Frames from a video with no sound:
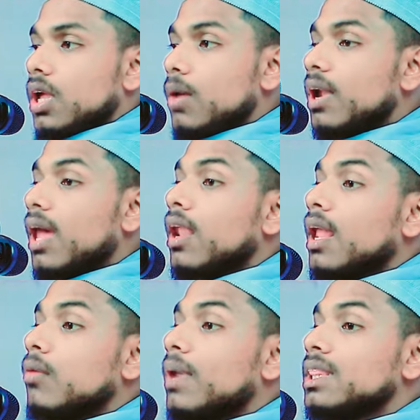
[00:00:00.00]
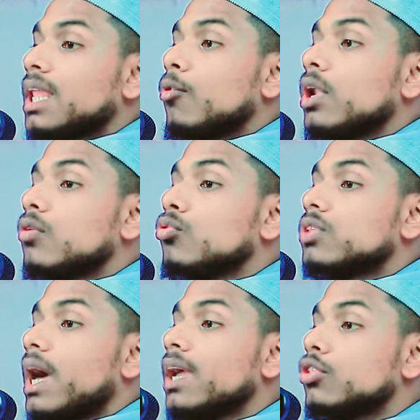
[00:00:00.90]
এবার আল্লাহর বান্দা বলে
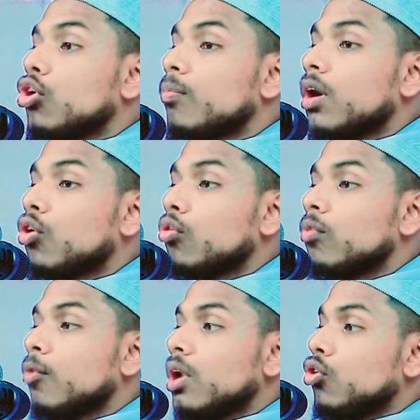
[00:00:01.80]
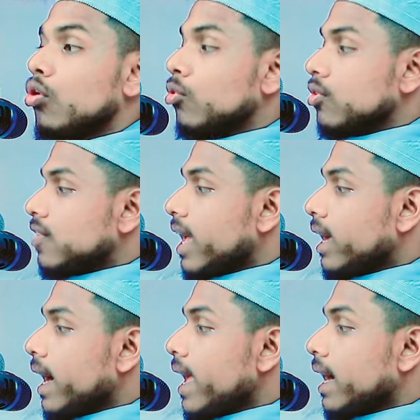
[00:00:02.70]
কোথায় তওবা করব বলে অমুক
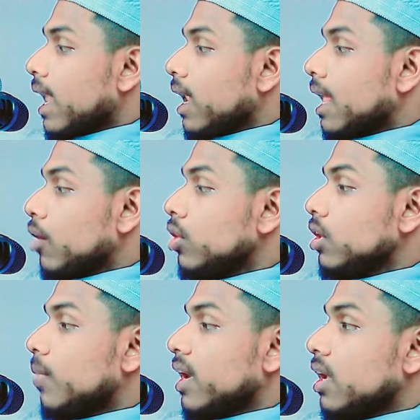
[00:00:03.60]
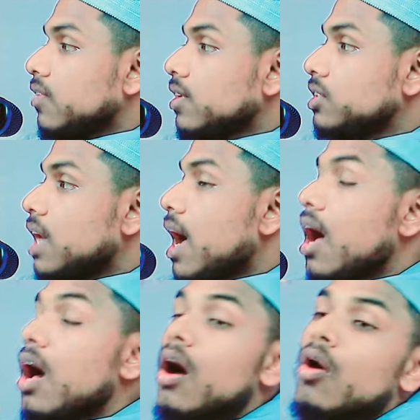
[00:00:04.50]
জায়গায় এক আল্লাহর বাড়ি আছে
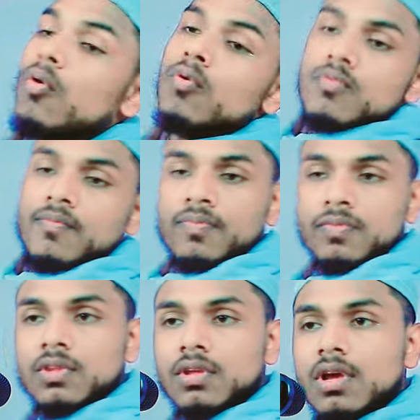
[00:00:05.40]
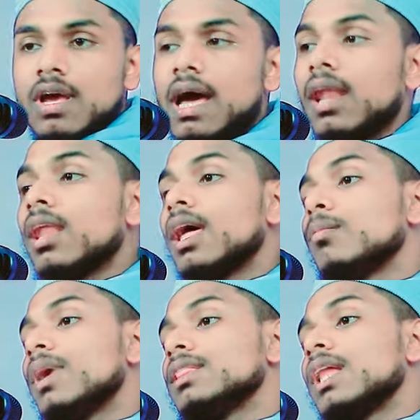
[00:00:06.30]
যাও আল্লাহর
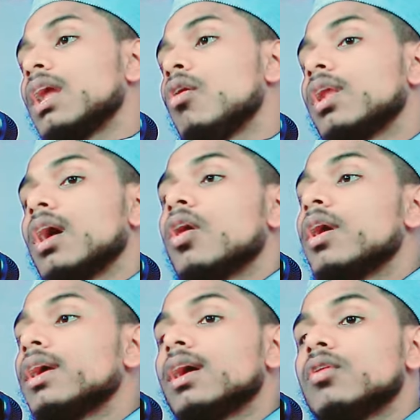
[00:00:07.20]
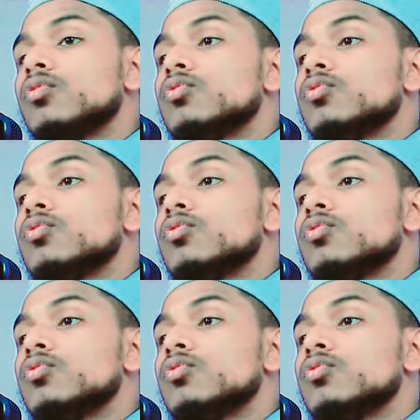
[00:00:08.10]
বান্দা রওনা হয়ে গেল